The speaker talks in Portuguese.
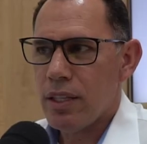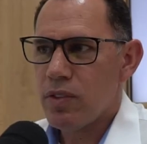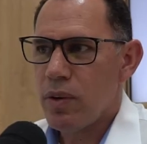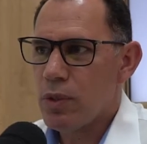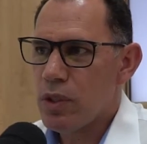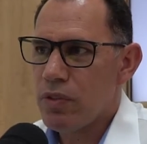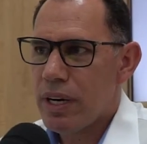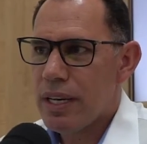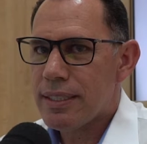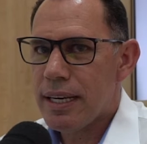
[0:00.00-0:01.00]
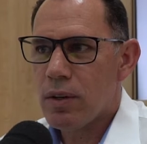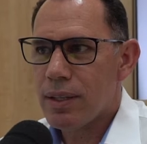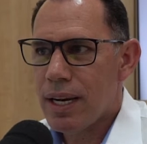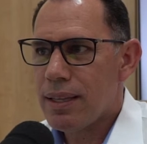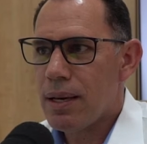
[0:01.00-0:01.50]
nós vamos oferecer o
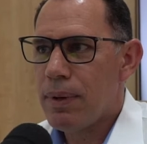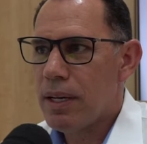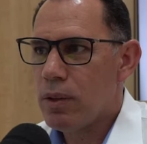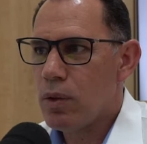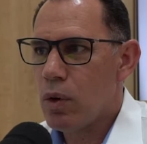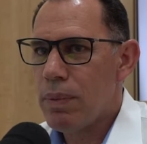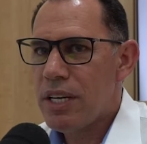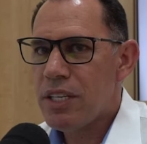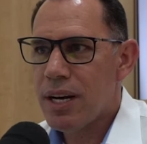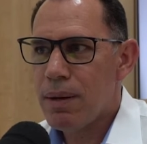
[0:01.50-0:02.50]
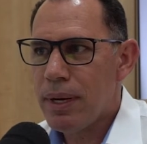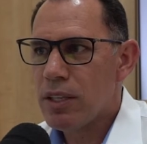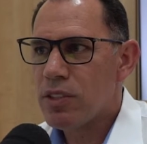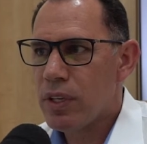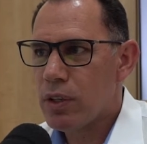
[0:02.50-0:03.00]
tratamento com
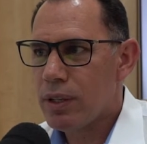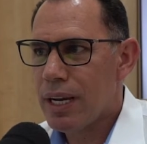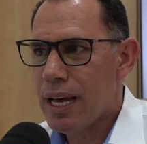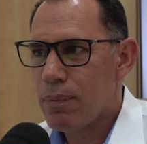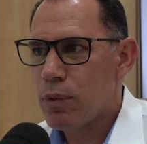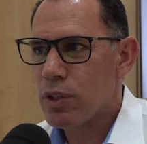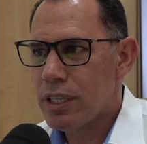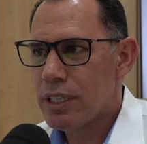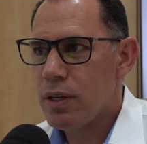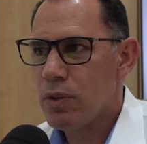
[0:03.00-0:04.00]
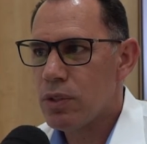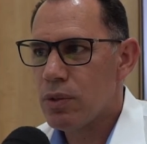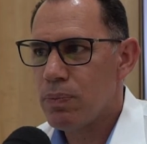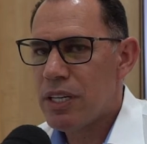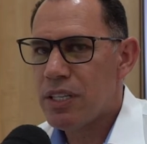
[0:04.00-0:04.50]
medicamentos fitoterápicos, que são os
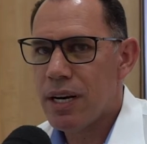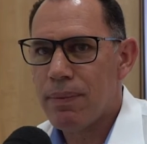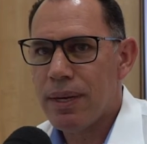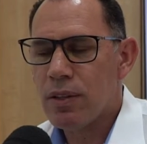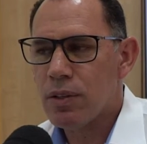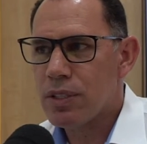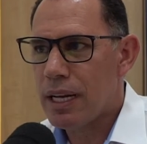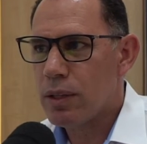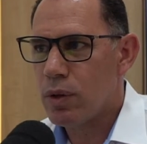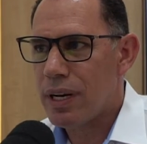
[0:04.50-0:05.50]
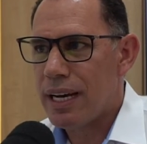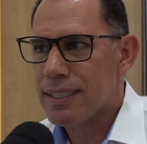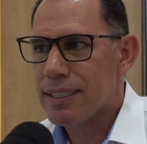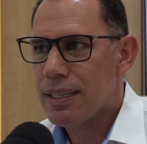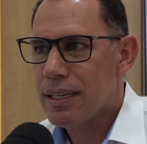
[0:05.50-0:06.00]
medicamentos
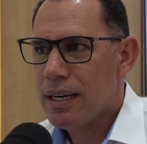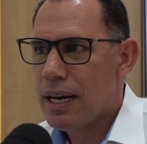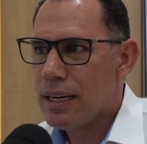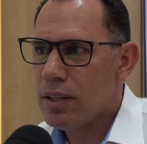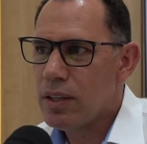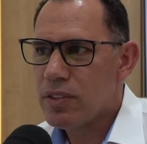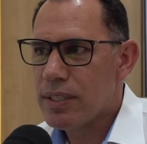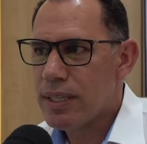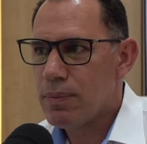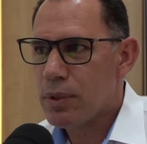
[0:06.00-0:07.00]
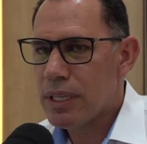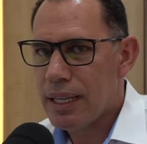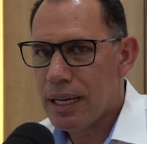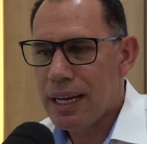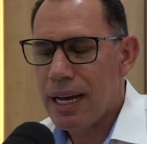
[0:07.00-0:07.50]
naturais. Aqui nós fazemos,
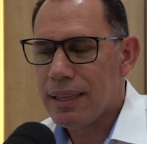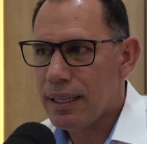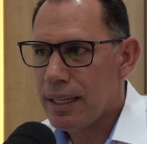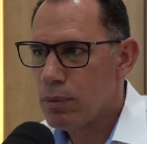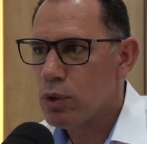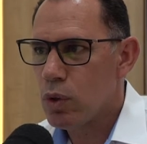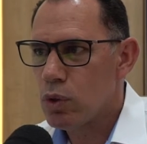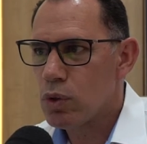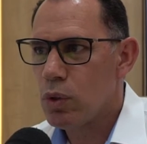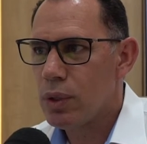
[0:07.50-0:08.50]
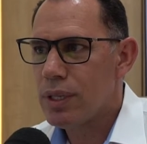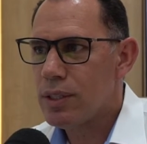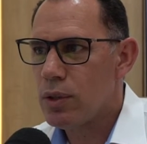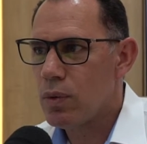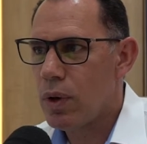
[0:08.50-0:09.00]
atendemos
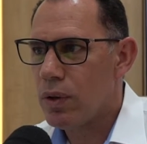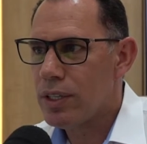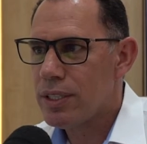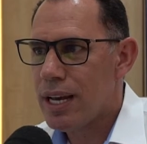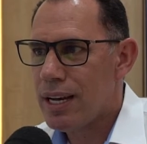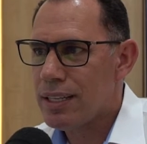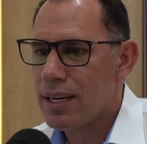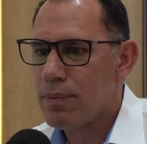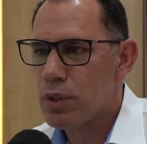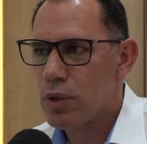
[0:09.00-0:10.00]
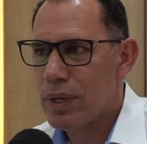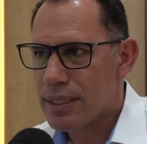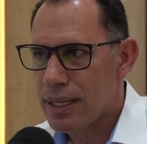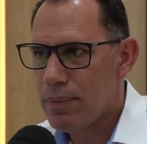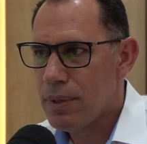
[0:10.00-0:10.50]
consultas, no qual nós realizamos um
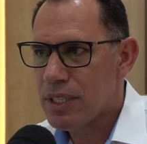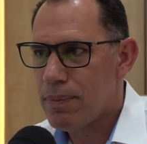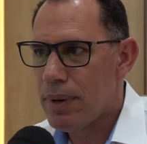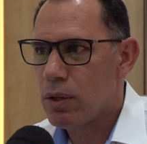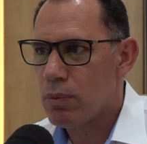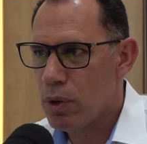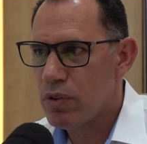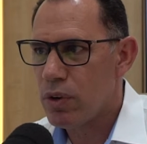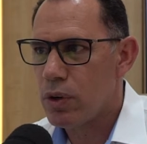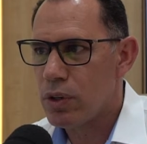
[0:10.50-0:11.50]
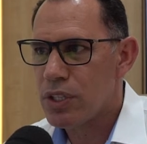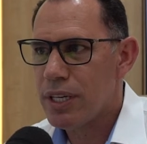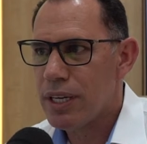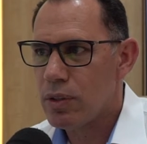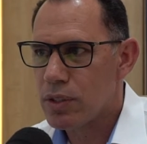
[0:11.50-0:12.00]
exame chamado
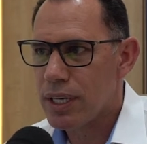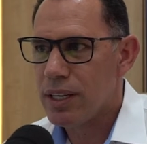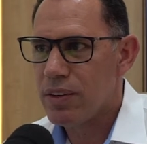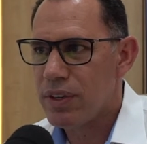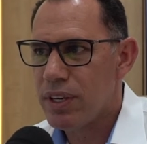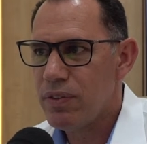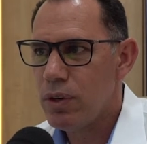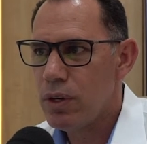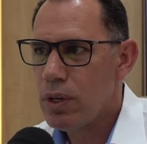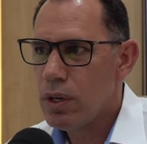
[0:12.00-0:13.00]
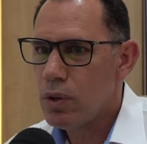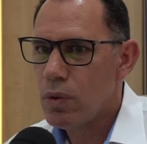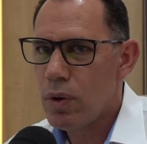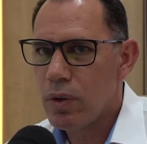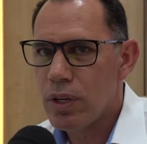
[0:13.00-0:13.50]
morfologia do sangue vivo, no
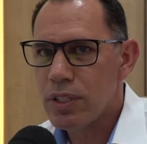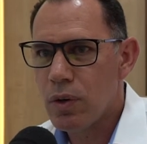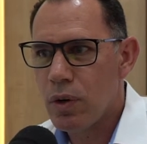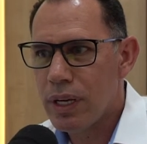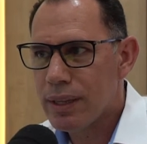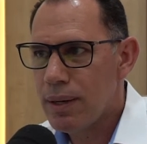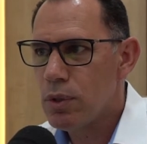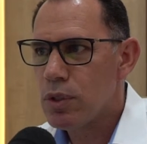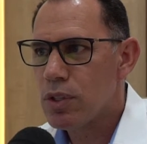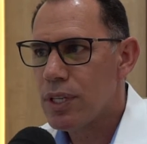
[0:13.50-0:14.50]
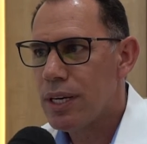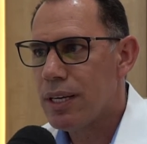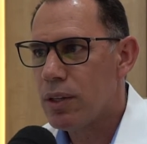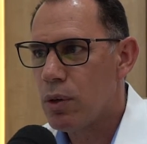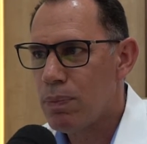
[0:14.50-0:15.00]
qual nós coletamos o
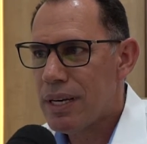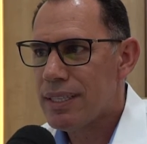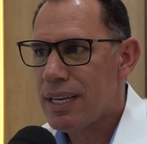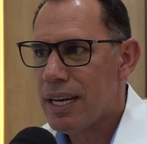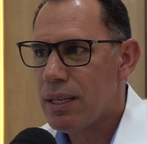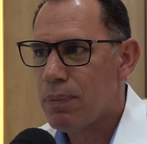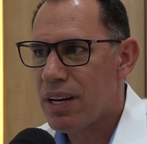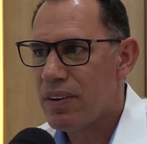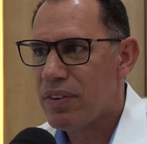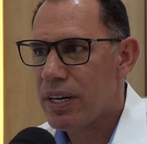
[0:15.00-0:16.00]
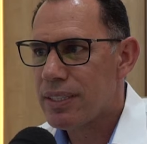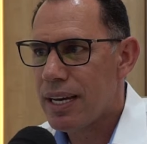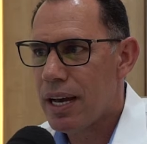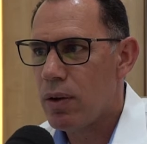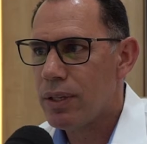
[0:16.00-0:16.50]
sangue do paciente para ver
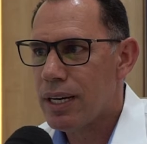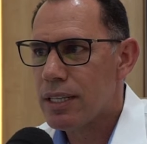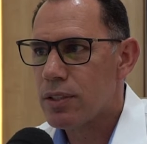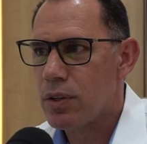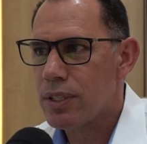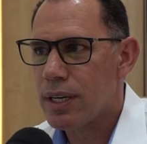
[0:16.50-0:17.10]
se há alterações